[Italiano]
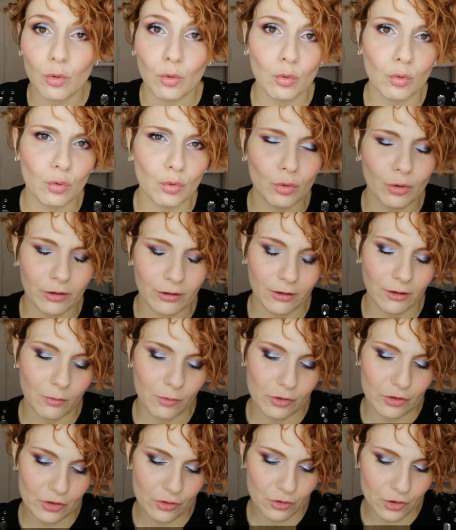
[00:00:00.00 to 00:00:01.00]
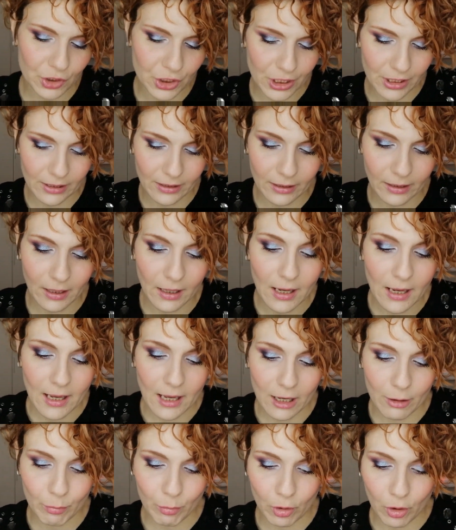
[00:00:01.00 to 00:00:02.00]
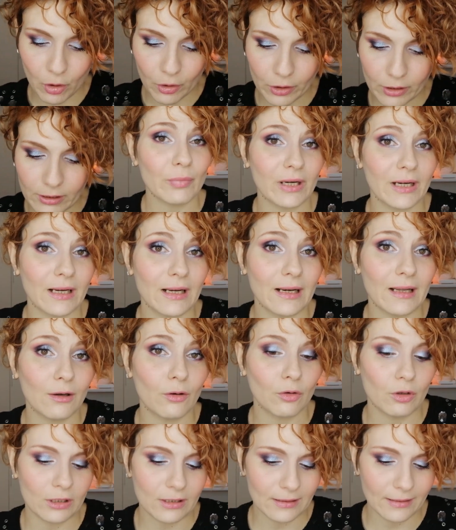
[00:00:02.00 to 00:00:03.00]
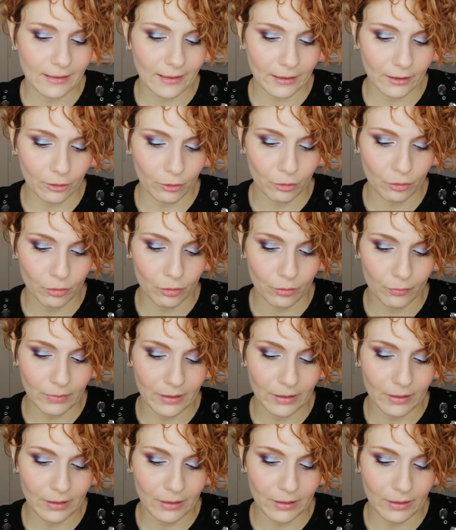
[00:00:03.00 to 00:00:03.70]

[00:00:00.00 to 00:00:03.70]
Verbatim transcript: un look di questo genere e poi sempre nell'angolo interno